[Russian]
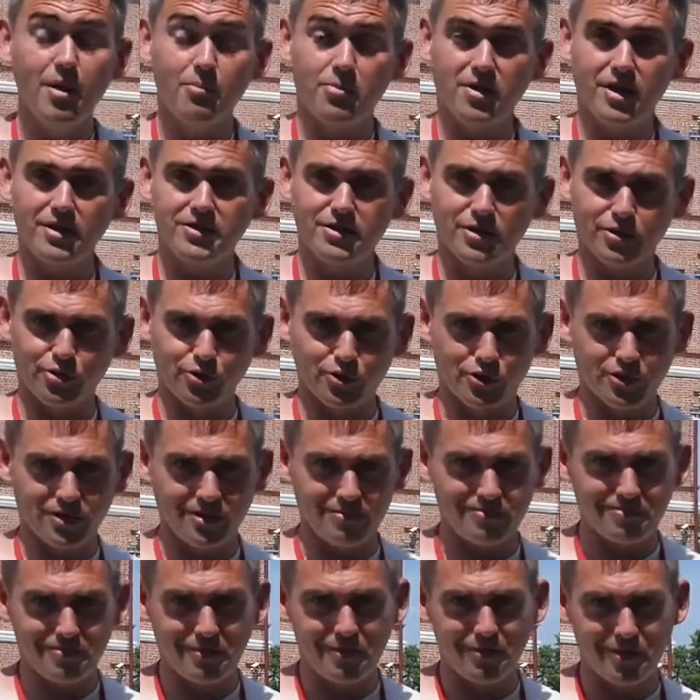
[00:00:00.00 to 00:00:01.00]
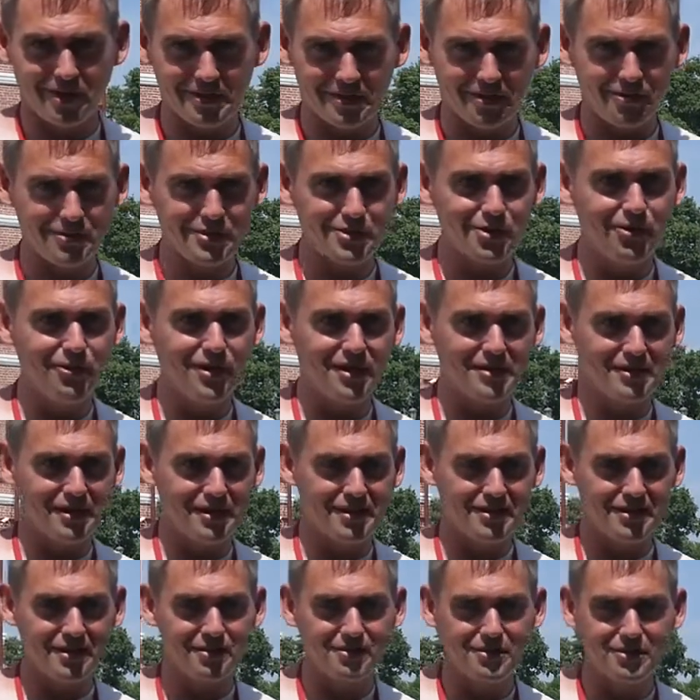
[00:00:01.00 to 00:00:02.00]
прадедушка Льва Толстого
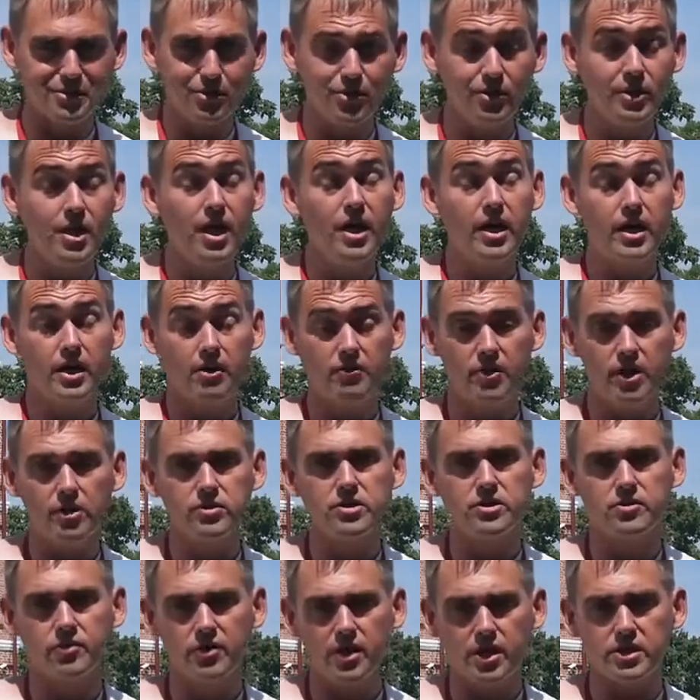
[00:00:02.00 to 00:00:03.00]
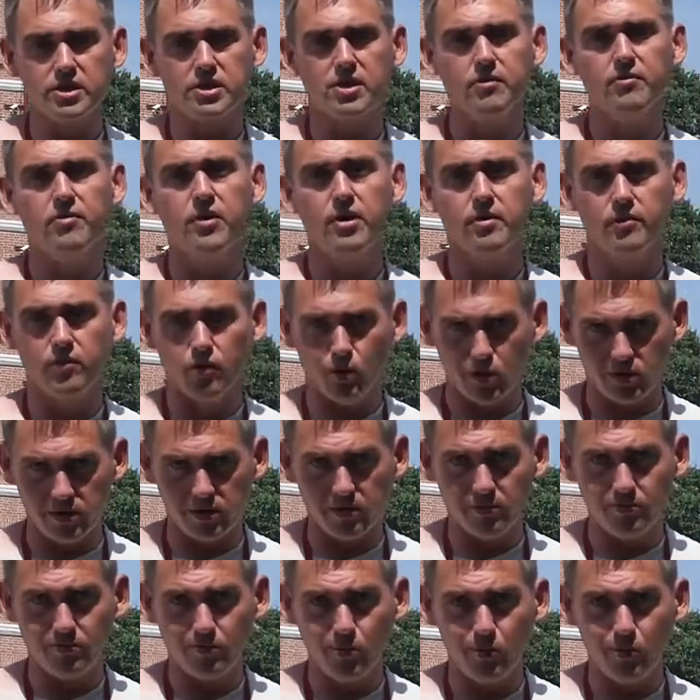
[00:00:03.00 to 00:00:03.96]
Андрей Толстой являлся свияжским воеводой.